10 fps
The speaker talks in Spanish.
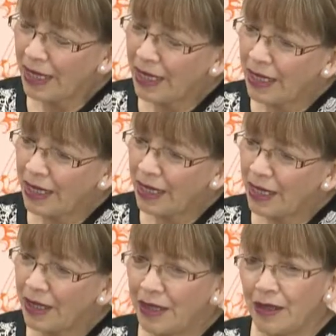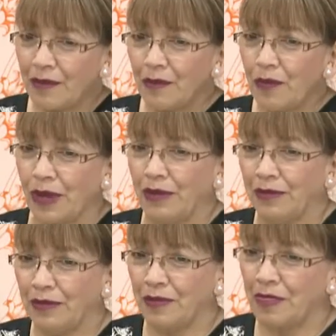Eh, bueno,
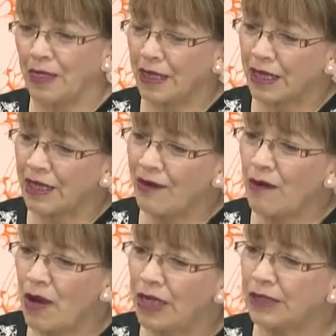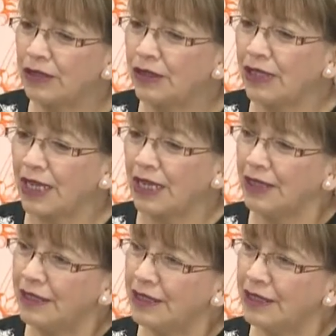¿Qué vamos a hacer hoy día?